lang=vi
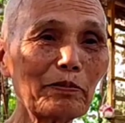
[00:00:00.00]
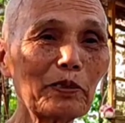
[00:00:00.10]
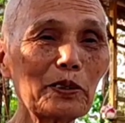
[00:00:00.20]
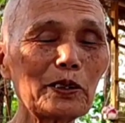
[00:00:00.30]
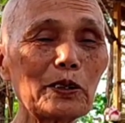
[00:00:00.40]
gặp
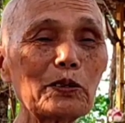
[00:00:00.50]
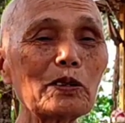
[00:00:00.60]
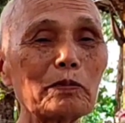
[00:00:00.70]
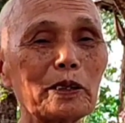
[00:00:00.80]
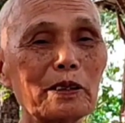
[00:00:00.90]
tôi
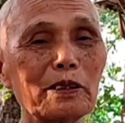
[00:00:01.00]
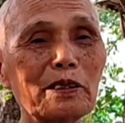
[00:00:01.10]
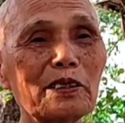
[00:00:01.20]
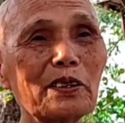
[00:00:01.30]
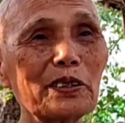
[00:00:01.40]
cứu không được
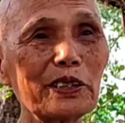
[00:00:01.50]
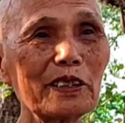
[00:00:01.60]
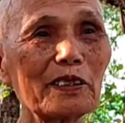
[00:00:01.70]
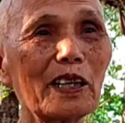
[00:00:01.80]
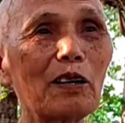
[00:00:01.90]
tôi
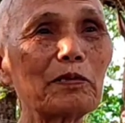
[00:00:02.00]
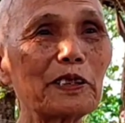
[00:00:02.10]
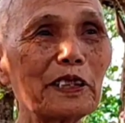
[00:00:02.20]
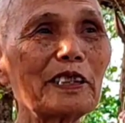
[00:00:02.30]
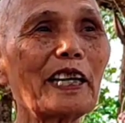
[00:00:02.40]
xưng
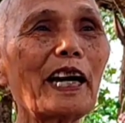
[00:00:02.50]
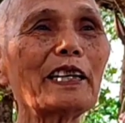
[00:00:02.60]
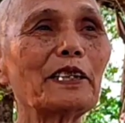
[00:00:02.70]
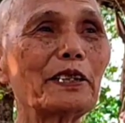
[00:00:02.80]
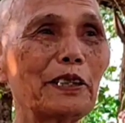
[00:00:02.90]
không xứng
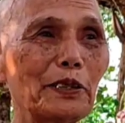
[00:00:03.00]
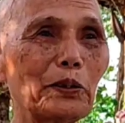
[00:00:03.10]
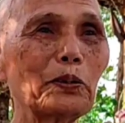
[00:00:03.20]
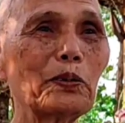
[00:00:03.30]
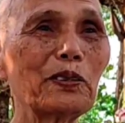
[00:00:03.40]
đáng người
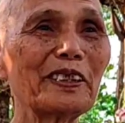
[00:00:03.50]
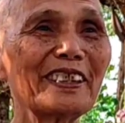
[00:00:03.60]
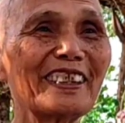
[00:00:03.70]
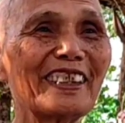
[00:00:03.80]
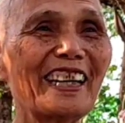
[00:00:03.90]
tu
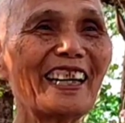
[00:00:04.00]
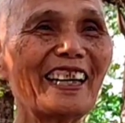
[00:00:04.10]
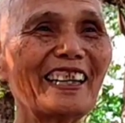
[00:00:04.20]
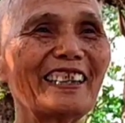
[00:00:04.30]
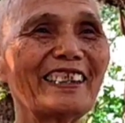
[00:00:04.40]

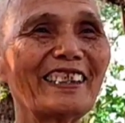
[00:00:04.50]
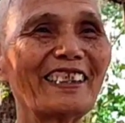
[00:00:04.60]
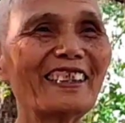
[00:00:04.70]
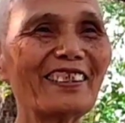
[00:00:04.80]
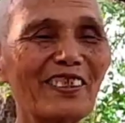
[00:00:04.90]
à,
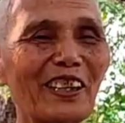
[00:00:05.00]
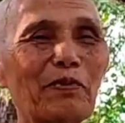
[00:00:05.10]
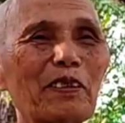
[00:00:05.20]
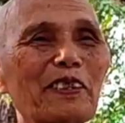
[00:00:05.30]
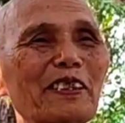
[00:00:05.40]
nếu tôi
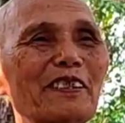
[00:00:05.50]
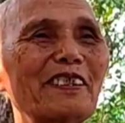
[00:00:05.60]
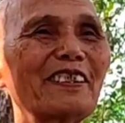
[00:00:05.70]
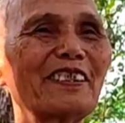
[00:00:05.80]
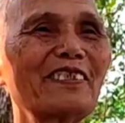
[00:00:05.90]
gặp không
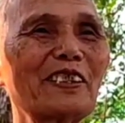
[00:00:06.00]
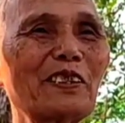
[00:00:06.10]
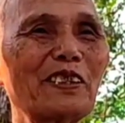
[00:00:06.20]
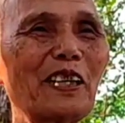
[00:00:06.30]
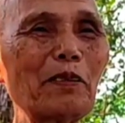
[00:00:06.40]
được mà
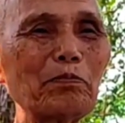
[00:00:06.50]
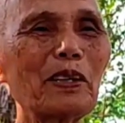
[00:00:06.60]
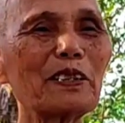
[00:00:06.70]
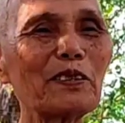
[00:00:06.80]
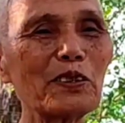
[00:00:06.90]
gặp
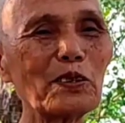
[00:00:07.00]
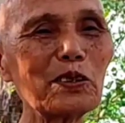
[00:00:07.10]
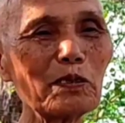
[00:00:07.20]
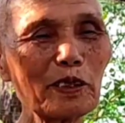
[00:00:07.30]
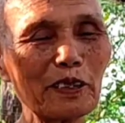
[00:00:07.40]
mà tôi
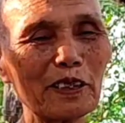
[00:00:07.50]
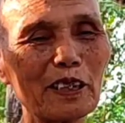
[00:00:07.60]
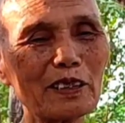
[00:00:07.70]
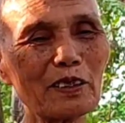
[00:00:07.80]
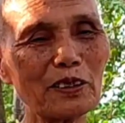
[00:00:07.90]
cứu không được
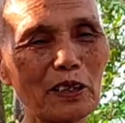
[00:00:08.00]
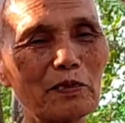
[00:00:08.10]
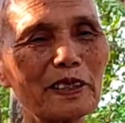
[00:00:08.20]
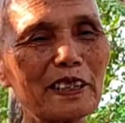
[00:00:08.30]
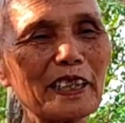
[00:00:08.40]
tôi
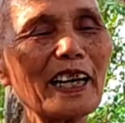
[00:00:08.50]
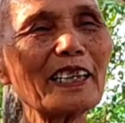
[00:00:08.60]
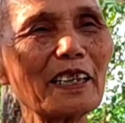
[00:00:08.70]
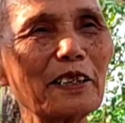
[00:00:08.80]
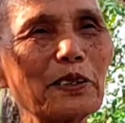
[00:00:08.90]
không xứng
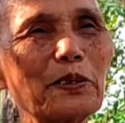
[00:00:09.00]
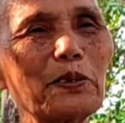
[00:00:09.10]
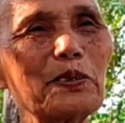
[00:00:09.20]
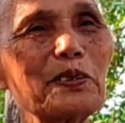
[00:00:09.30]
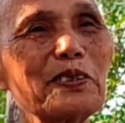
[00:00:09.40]
đáng là người
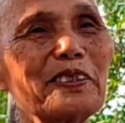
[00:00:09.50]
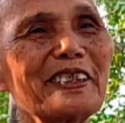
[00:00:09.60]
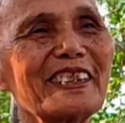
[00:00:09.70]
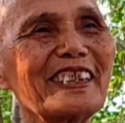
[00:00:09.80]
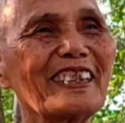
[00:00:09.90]
tu
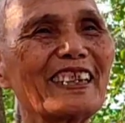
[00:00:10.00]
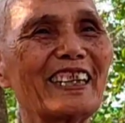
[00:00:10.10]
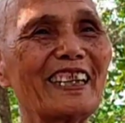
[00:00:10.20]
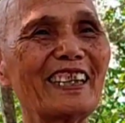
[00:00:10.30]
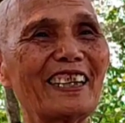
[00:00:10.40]

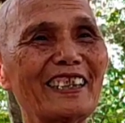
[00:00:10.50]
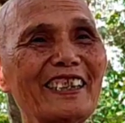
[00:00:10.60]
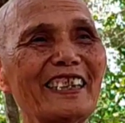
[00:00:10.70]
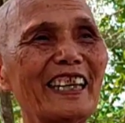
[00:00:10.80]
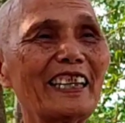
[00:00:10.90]
à,
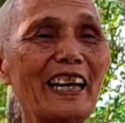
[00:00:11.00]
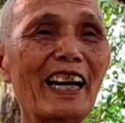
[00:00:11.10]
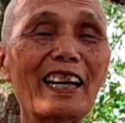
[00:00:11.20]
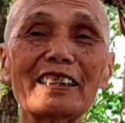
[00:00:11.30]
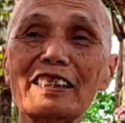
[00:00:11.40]
như vậy
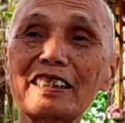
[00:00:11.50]
là